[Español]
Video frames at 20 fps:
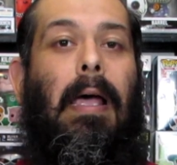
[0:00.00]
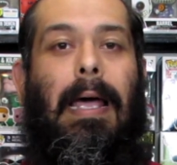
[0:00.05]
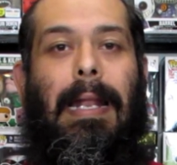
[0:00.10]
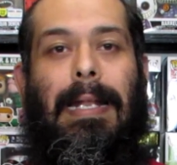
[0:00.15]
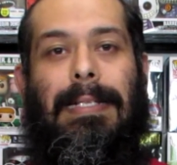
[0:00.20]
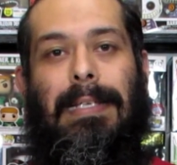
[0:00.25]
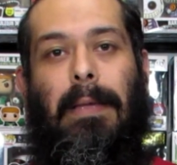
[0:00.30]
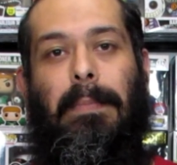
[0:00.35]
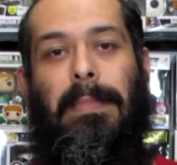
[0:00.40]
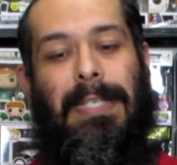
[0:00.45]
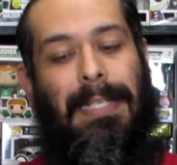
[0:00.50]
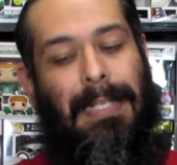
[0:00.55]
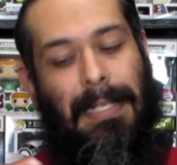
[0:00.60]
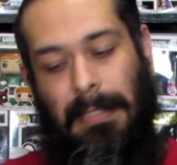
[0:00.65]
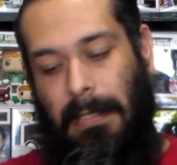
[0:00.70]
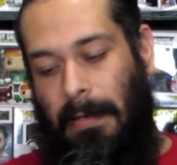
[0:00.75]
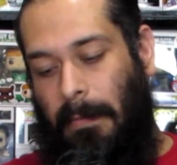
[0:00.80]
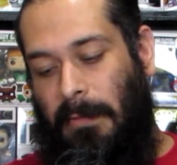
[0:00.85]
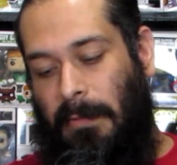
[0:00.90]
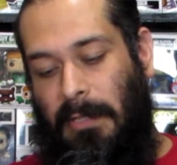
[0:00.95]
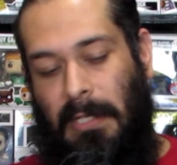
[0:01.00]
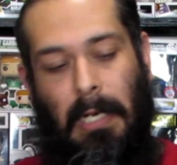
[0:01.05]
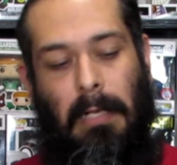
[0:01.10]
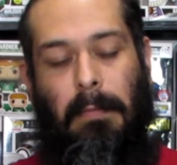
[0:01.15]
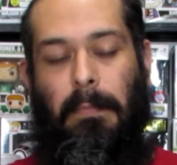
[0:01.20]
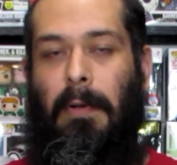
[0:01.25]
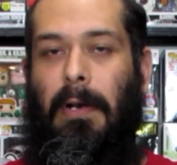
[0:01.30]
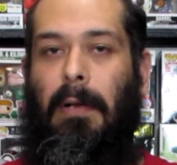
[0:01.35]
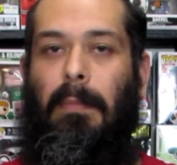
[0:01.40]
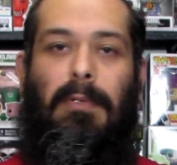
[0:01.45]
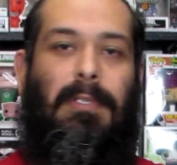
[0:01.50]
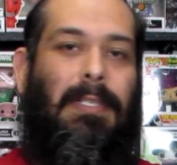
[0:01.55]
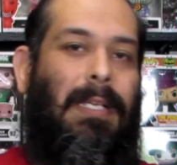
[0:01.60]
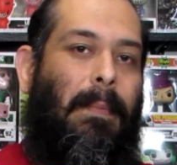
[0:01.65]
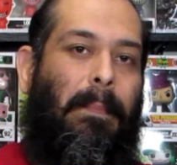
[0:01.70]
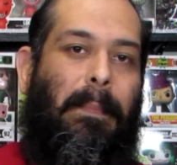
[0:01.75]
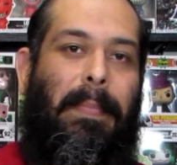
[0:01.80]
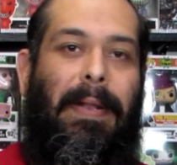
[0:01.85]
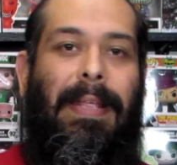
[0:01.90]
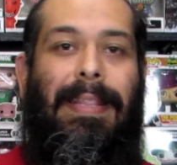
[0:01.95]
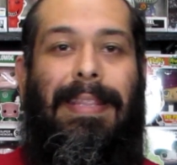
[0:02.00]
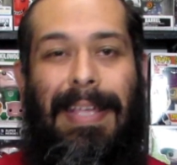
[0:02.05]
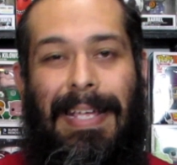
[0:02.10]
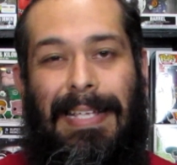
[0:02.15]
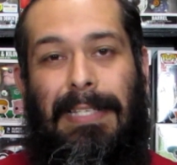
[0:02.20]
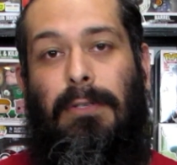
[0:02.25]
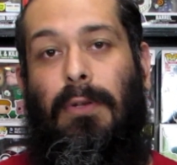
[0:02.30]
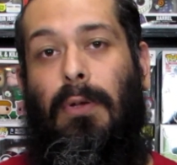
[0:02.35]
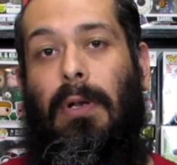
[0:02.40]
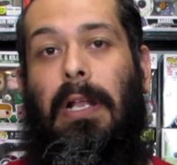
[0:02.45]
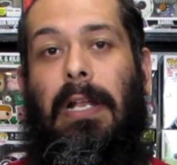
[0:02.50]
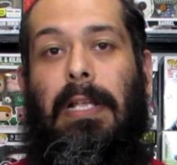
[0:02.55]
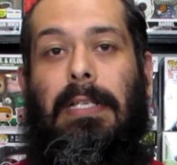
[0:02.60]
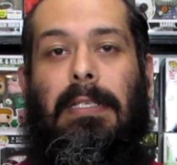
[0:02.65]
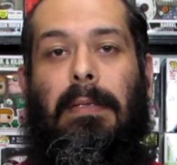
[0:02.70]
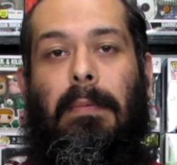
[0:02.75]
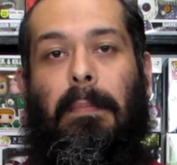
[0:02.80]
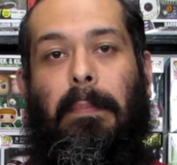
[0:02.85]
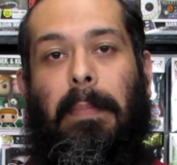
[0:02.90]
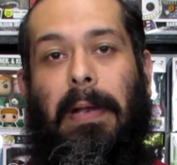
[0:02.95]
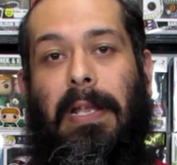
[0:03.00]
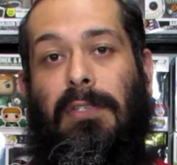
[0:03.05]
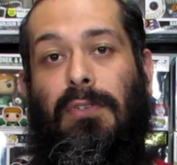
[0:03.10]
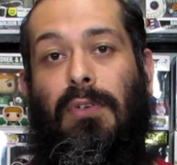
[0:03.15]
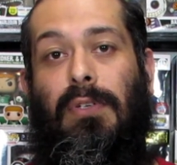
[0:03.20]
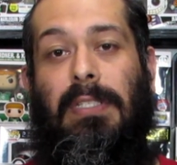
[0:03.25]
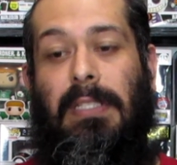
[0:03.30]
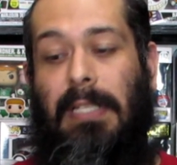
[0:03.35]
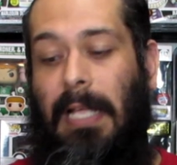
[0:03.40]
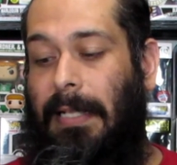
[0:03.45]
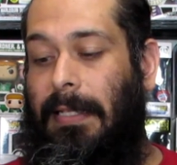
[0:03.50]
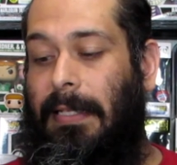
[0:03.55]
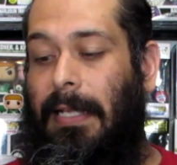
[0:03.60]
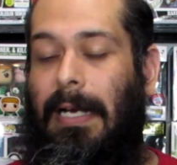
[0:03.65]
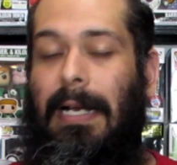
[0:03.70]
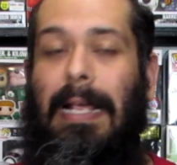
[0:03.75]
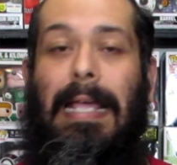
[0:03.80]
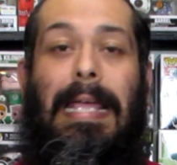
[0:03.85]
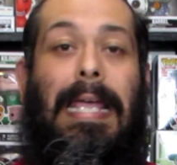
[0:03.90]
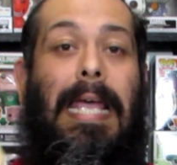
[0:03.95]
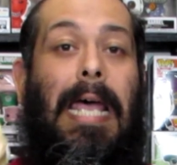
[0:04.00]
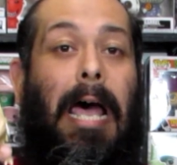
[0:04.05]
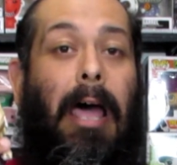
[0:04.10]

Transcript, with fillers: a las camisetas sabemos que les ponemos siempre 10 dólares el precio estándar.